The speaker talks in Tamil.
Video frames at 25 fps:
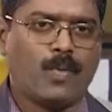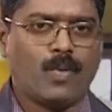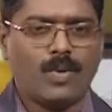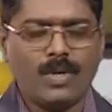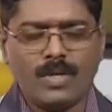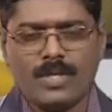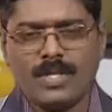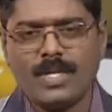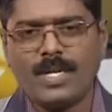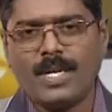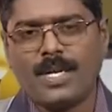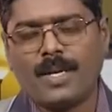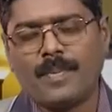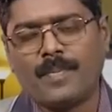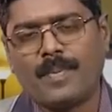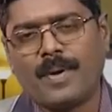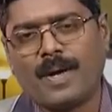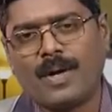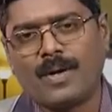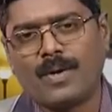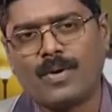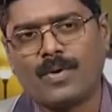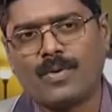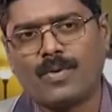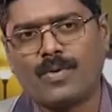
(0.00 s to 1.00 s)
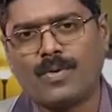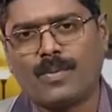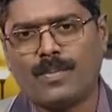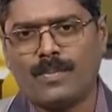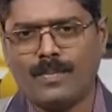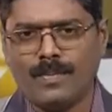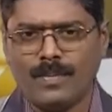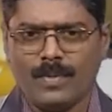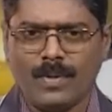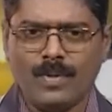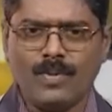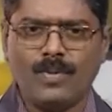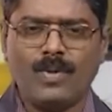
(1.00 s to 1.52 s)
ஒரு சிலரை பார்க்குறோம்
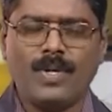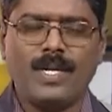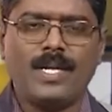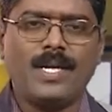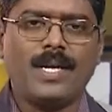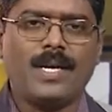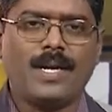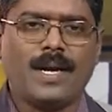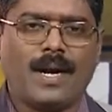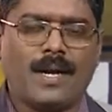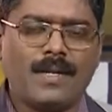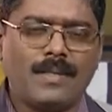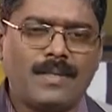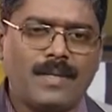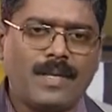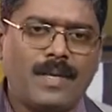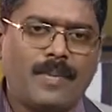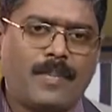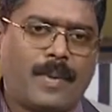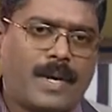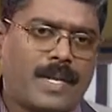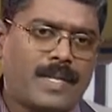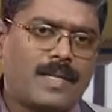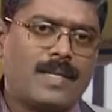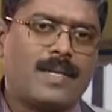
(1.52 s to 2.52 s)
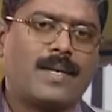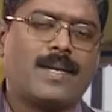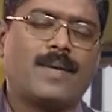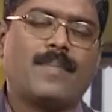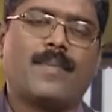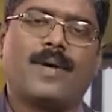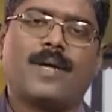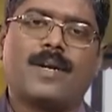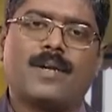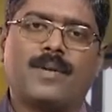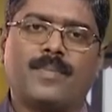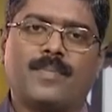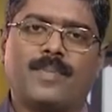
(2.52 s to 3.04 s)
ரொம்ப உள்ளியாக காற்றுலேயே பறந்துடுற
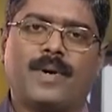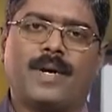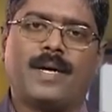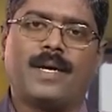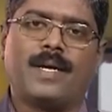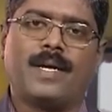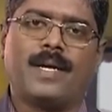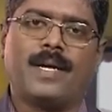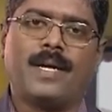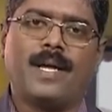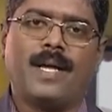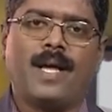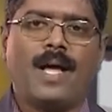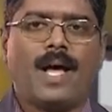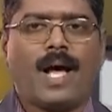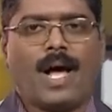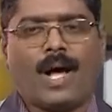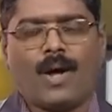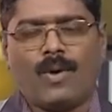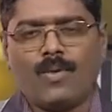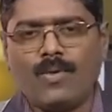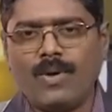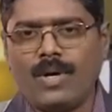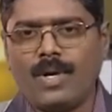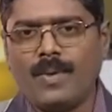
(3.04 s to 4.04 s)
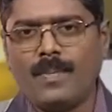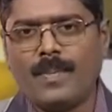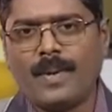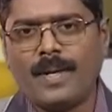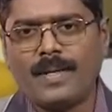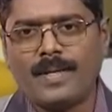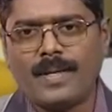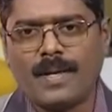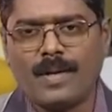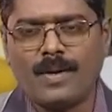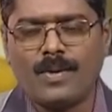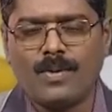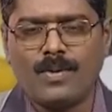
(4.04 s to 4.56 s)
மாதிரி இருப்பாங்க அவங்கள
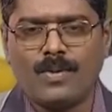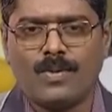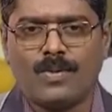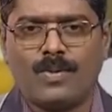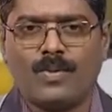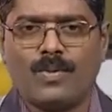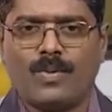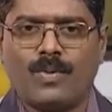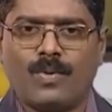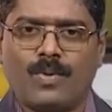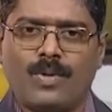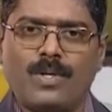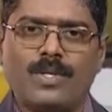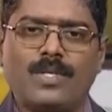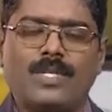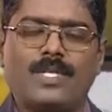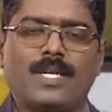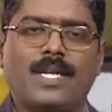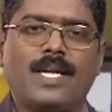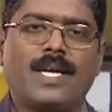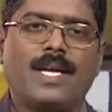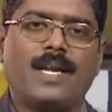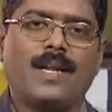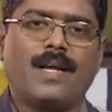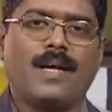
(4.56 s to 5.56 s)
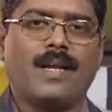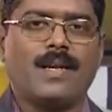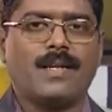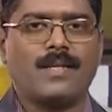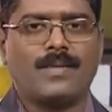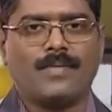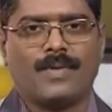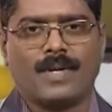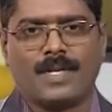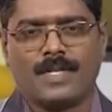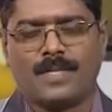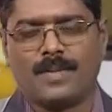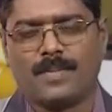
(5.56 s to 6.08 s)
பார்த்தாலும் ஒன்று சிரிக்கலாம்
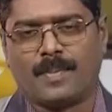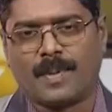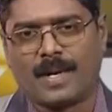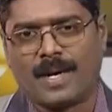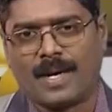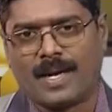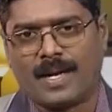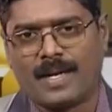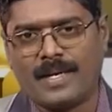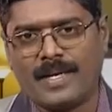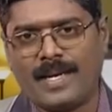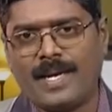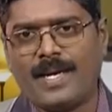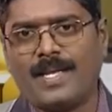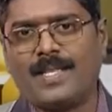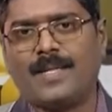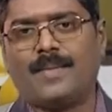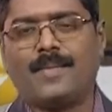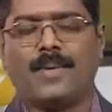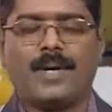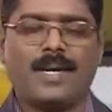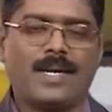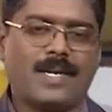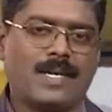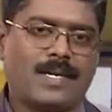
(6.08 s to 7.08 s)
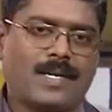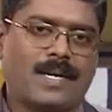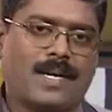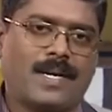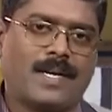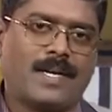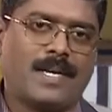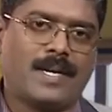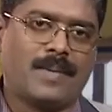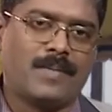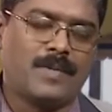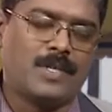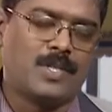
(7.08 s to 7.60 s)
அல்லது வருத்தப்படலாம் ஏன் இந்த மாதிரி
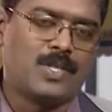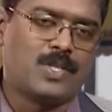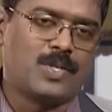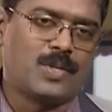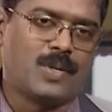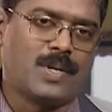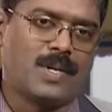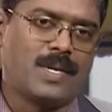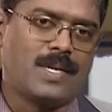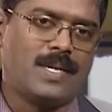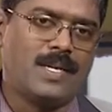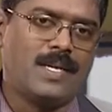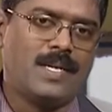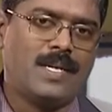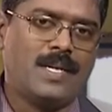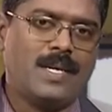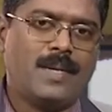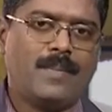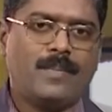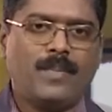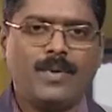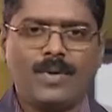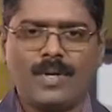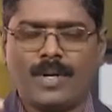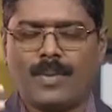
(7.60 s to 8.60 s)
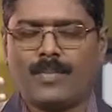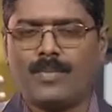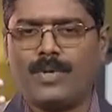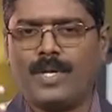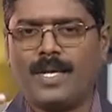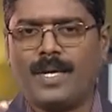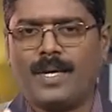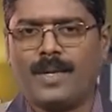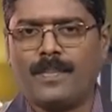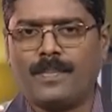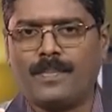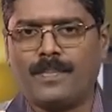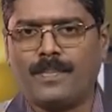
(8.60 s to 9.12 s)
இருக்காங்க அப்படின்னு சொல்லி இப்போ
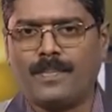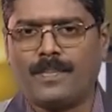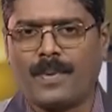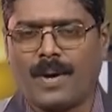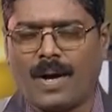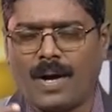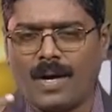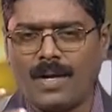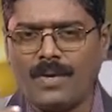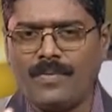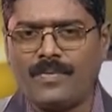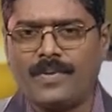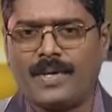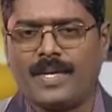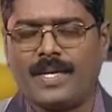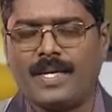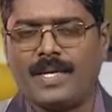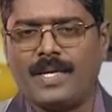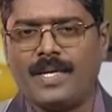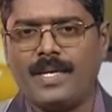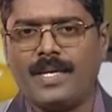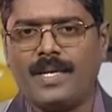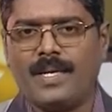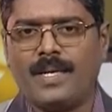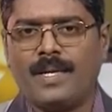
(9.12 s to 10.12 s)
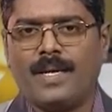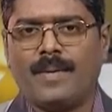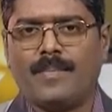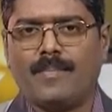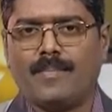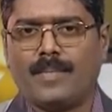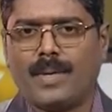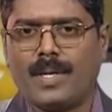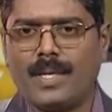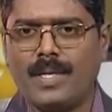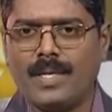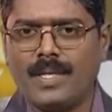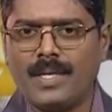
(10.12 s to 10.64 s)
நம்முடைய பார்வை
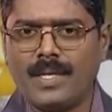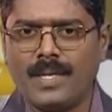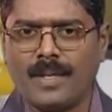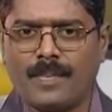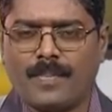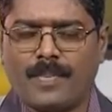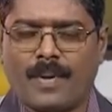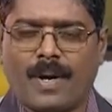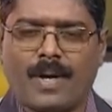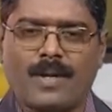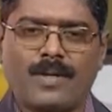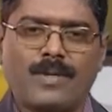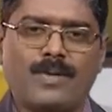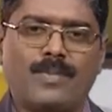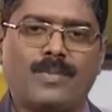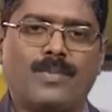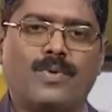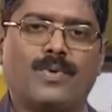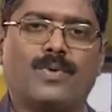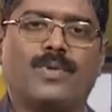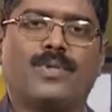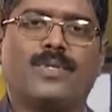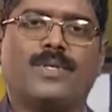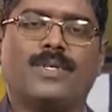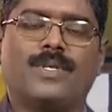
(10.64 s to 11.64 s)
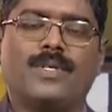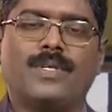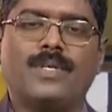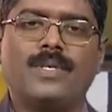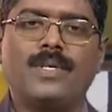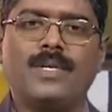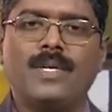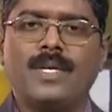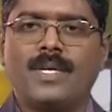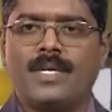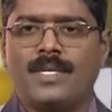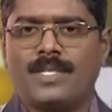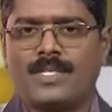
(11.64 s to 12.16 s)
மனிதரை பார்க்கும் பொழுது
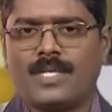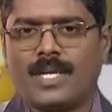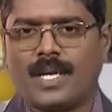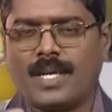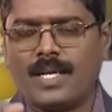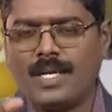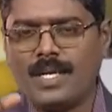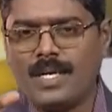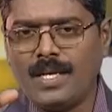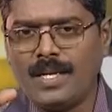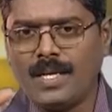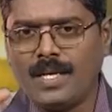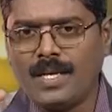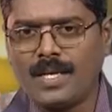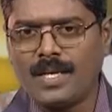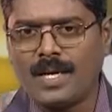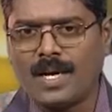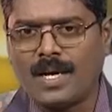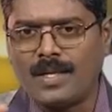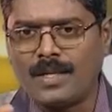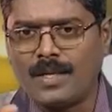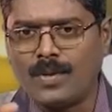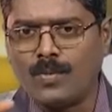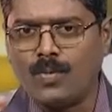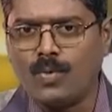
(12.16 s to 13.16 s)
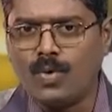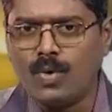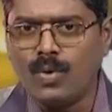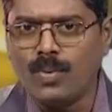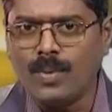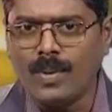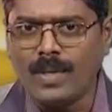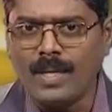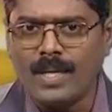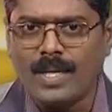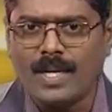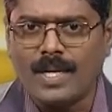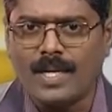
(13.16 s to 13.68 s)
சரீர அந்த
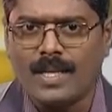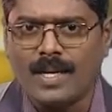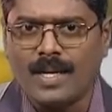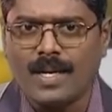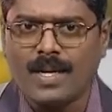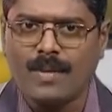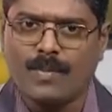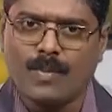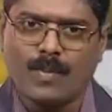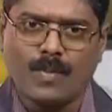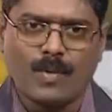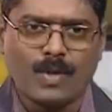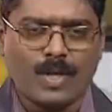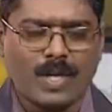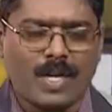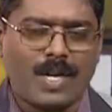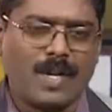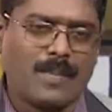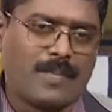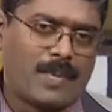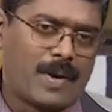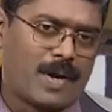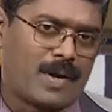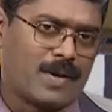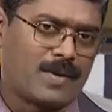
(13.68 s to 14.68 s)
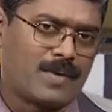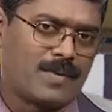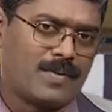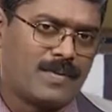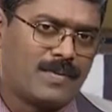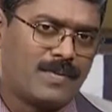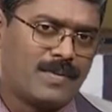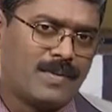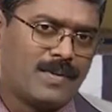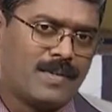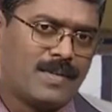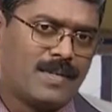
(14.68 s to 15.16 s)
உருவங்களை தான் நாம் முதல்ல பார்க்குறோம்